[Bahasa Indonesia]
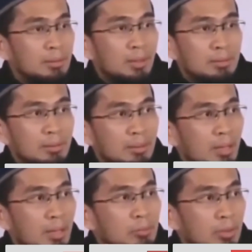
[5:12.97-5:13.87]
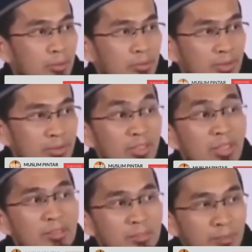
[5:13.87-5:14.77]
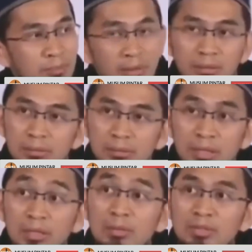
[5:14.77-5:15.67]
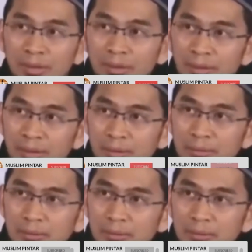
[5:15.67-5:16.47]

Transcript: Anda katakan alhamdulillah Ustaz, saya tidak seperti yang dibicarakan itu.